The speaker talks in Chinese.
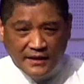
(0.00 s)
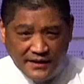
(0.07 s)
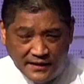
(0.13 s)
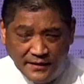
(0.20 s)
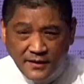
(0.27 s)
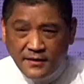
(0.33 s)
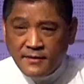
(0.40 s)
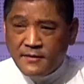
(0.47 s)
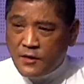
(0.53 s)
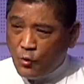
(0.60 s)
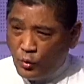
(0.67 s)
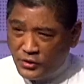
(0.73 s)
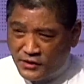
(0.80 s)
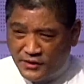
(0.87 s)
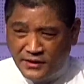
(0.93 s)
里
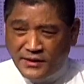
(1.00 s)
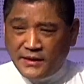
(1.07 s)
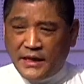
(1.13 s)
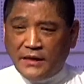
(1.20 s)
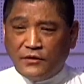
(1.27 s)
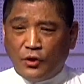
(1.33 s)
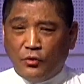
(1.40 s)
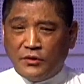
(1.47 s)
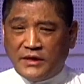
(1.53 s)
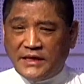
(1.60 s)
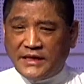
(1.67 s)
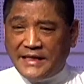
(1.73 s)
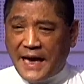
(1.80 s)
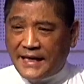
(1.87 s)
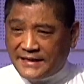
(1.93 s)
我4点钟
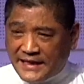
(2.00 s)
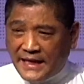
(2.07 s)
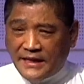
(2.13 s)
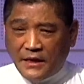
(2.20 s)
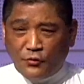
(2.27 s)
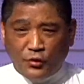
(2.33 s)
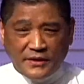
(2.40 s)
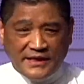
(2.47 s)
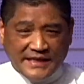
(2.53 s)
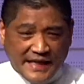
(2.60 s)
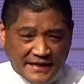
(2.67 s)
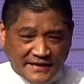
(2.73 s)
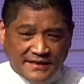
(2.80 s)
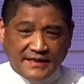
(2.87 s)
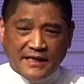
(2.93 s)
起来，3点多起
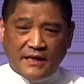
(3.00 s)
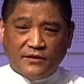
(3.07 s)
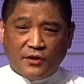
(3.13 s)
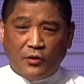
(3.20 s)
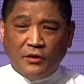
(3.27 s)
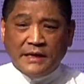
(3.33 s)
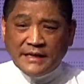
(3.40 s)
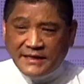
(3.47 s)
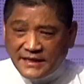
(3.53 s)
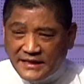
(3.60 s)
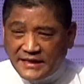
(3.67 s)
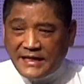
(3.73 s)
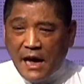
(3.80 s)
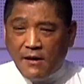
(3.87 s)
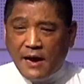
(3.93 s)
来，4点钟自
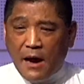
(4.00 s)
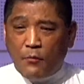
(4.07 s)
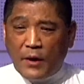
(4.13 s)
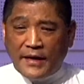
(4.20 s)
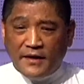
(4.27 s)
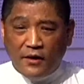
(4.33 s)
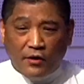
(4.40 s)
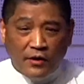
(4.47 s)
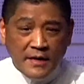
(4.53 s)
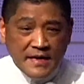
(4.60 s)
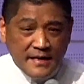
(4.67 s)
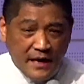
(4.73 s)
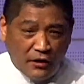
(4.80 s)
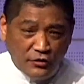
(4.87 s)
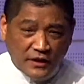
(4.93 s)
己祷告完以后，
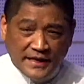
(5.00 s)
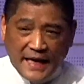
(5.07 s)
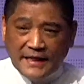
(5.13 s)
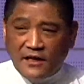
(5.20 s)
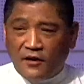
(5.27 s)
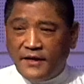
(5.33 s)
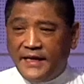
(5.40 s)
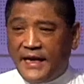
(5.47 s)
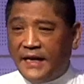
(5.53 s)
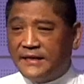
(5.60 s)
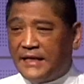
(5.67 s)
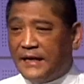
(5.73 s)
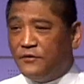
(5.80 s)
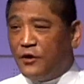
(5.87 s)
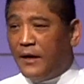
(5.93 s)
然后就赶到灵粮
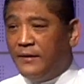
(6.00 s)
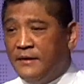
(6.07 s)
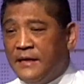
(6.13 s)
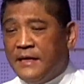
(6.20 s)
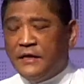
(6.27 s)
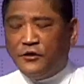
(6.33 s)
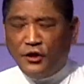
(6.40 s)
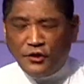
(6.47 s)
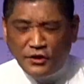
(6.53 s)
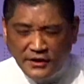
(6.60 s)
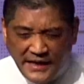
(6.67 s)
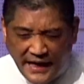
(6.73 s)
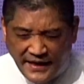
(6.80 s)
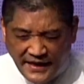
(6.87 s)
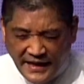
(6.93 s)
山庄，继续
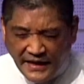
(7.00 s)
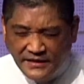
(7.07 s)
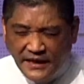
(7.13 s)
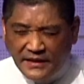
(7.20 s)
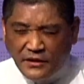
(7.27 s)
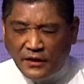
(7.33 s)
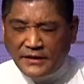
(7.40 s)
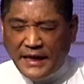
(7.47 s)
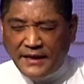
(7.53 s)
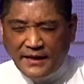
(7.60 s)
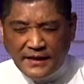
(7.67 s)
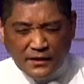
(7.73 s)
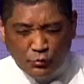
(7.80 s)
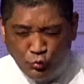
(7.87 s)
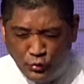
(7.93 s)
在灵粮山庄在
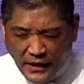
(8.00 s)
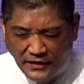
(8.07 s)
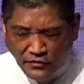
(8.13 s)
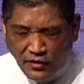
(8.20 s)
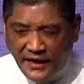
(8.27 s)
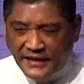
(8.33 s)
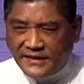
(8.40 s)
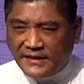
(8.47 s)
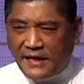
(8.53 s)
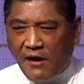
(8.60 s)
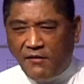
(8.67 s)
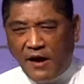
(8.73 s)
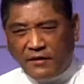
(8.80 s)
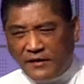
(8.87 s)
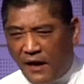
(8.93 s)
那里5点钟开始祷
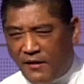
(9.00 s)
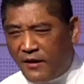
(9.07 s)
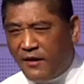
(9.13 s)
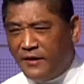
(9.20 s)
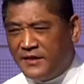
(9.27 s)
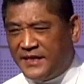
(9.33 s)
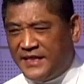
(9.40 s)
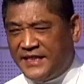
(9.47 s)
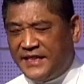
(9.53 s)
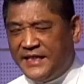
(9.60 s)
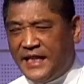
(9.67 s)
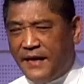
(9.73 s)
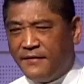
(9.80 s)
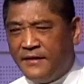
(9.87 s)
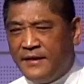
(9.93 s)
告，祷告到7
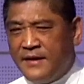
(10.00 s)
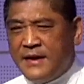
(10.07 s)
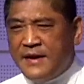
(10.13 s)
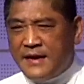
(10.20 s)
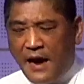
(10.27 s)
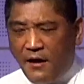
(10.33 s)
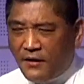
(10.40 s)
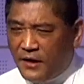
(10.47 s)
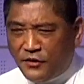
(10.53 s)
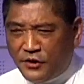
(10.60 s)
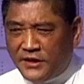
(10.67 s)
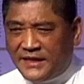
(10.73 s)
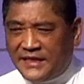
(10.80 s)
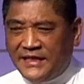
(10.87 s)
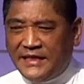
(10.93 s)
点。然后呢，
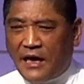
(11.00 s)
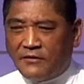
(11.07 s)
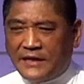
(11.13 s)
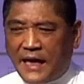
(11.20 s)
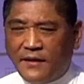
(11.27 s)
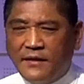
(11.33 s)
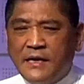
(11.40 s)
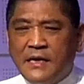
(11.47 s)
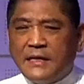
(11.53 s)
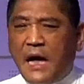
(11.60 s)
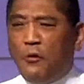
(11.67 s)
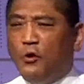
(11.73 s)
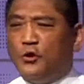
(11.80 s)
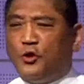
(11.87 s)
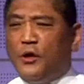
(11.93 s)
去吃早餐。
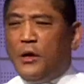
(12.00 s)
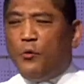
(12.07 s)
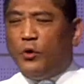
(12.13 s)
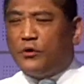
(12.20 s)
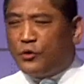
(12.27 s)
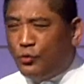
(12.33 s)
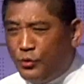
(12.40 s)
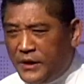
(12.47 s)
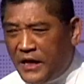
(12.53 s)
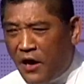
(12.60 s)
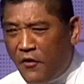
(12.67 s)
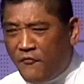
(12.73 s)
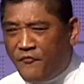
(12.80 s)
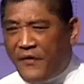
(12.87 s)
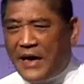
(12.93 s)
当我觉得我毒瘾好
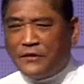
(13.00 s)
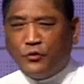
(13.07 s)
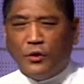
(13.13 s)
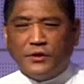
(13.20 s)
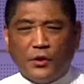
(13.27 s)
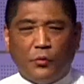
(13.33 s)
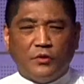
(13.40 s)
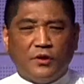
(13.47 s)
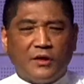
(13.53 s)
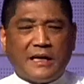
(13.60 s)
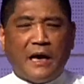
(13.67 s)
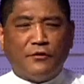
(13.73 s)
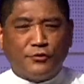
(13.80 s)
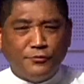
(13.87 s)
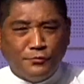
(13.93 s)
像发作的时候，我就
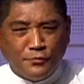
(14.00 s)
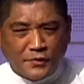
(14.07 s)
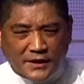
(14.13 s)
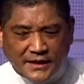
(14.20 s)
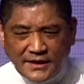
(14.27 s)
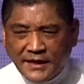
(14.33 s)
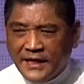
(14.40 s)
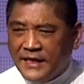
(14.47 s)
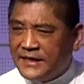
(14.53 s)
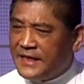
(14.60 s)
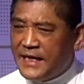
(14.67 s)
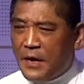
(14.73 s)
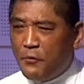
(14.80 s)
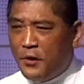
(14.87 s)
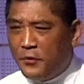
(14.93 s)
告诉牧师，
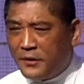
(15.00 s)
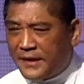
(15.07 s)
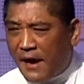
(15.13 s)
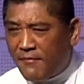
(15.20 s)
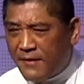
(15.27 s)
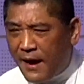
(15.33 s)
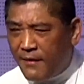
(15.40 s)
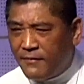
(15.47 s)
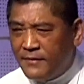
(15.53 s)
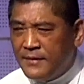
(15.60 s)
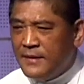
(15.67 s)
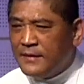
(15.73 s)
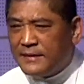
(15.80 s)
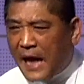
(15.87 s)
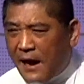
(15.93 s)
请他为我祷告。
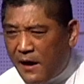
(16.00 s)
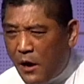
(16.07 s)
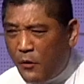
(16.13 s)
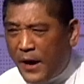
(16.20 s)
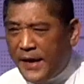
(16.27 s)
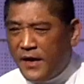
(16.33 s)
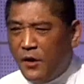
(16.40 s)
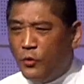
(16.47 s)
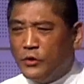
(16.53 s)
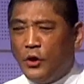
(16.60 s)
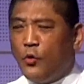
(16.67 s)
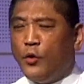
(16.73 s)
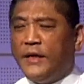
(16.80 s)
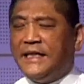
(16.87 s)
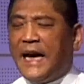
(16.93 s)
祷告完以后，我
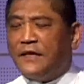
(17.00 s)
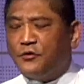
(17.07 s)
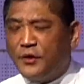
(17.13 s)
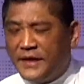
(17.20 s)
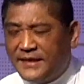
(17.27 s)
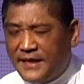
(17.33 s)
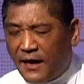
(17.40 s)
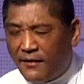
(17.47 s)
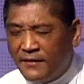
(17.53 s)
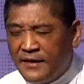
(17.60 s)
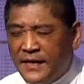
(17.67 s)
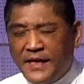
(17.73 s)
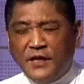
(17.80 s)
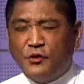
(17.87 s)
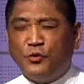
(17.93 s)
就回家睡觉。
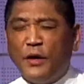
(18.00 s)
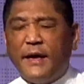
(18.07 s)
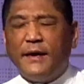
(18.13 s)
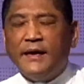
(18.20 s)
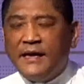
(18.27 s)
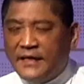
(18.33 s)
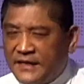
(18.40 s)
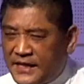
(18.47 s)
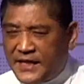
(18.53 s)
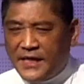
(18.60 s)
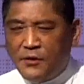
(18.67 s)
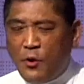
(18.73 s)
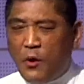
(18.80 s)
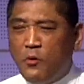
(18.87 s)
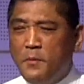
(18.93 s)
一睡，
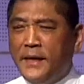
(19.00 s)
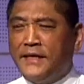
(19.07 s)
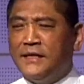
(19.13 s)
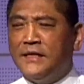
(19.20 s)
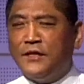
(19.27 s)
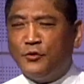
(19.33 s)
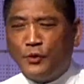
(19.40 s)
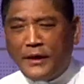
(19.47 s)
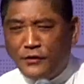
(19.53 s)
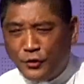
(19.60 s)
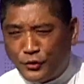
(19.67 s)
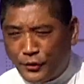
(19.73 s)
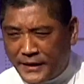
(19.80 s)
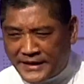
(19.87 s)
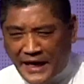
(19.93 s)
奇怪，我每次一睡就
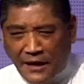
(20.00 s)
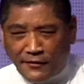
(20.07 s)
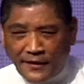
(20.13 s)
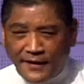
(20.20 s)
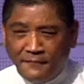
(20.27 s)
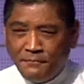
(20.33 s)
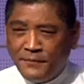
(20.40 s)
睡着了。